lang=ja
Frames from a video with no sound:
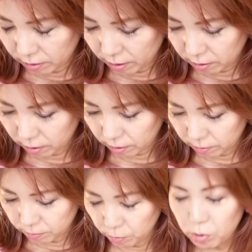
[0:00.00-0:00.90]
なん
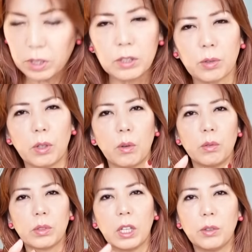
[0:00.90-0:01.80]
かもしそれを
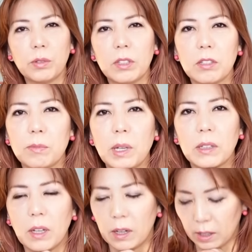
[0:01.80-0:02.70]
受け取ってし
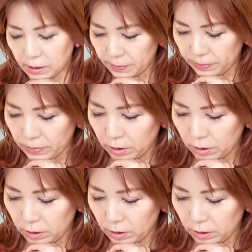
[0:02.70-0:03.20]
まったら